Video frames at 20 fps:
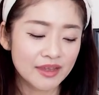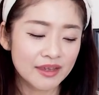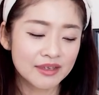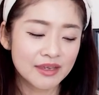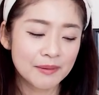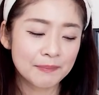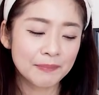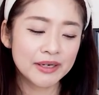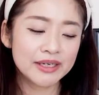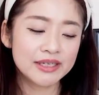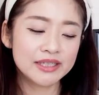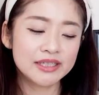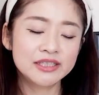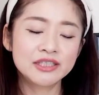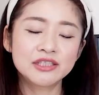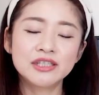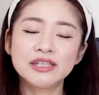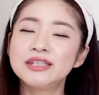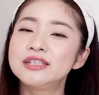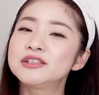やっぱり
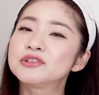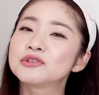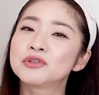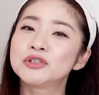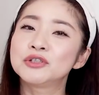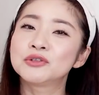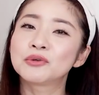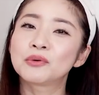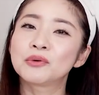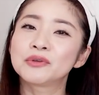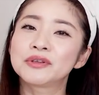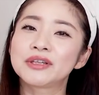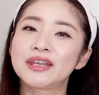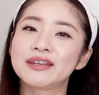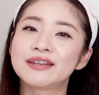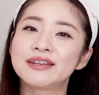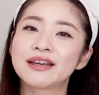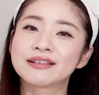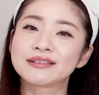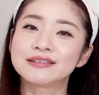印象に残ってい
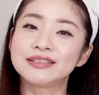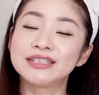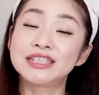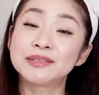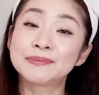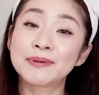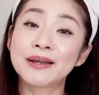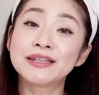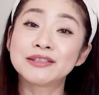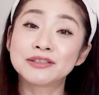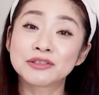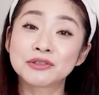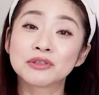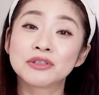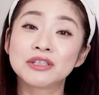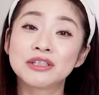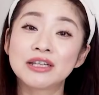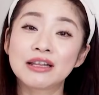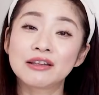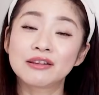る役、一番印象
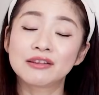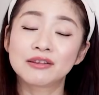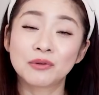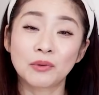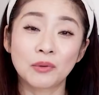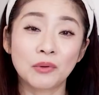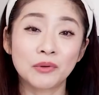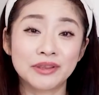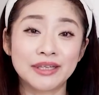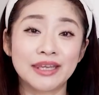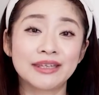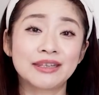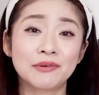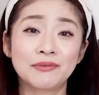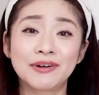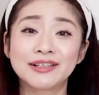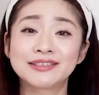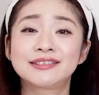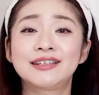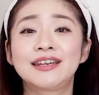にな残っていて
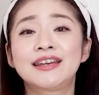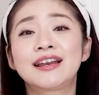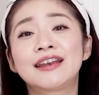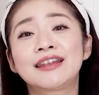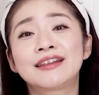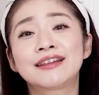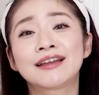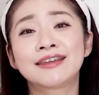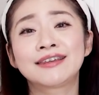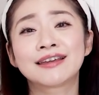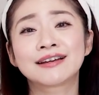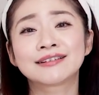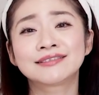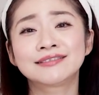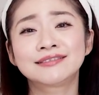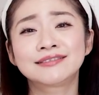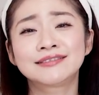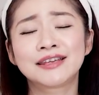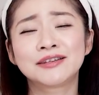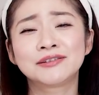忘れられない
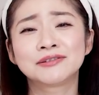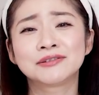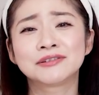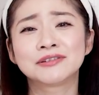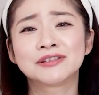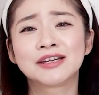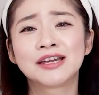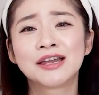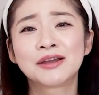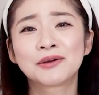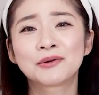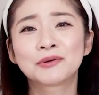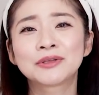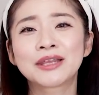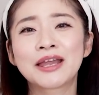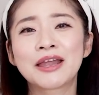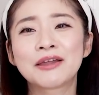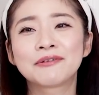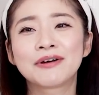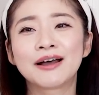役っていう
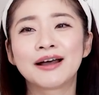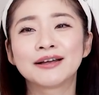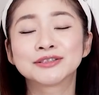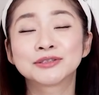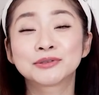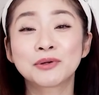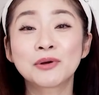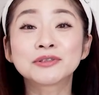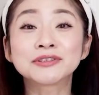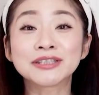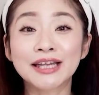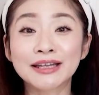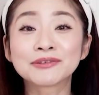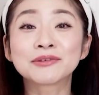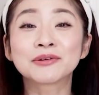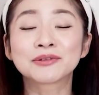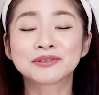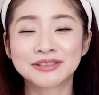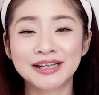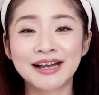答えはすごく納
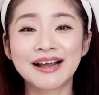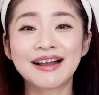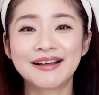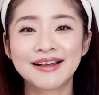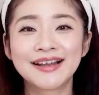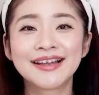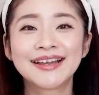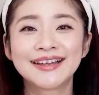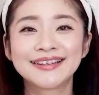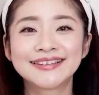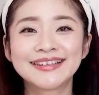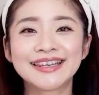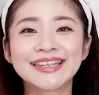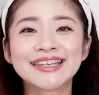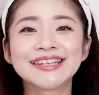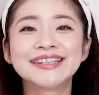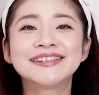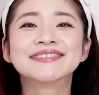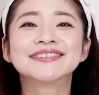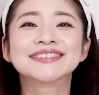得がで
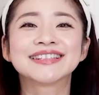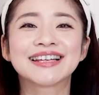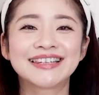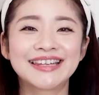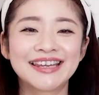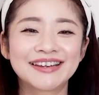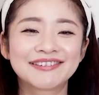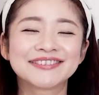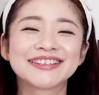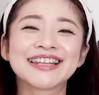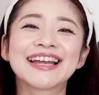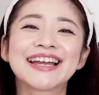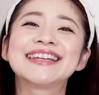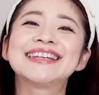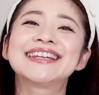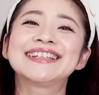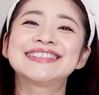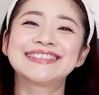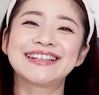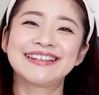きるようなね、答え
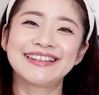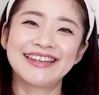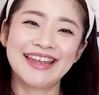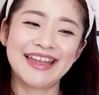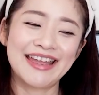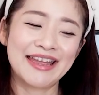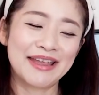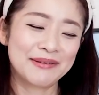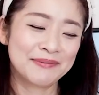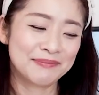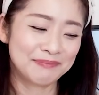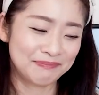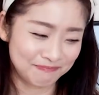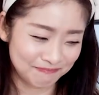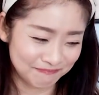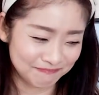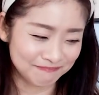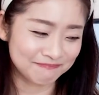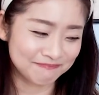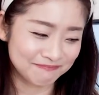でしたね。う
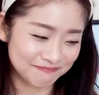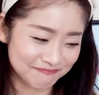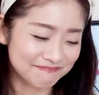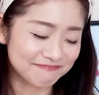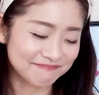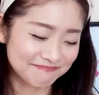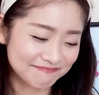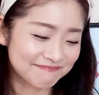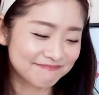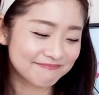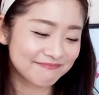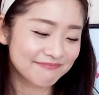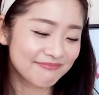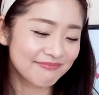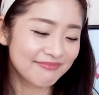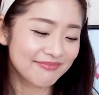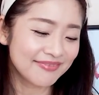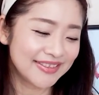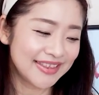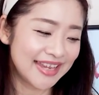ん。
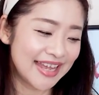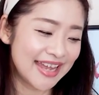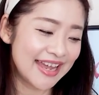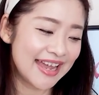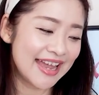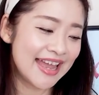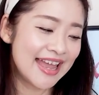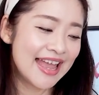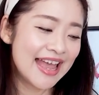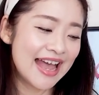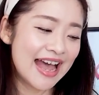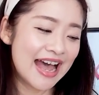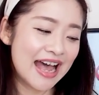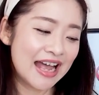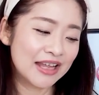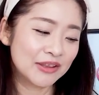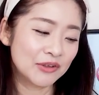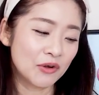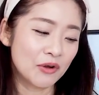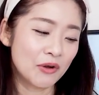で、
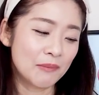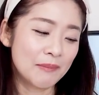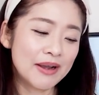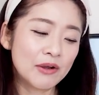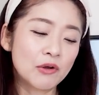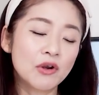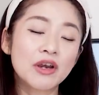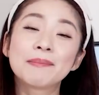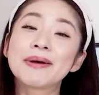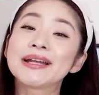あの、まあ、これま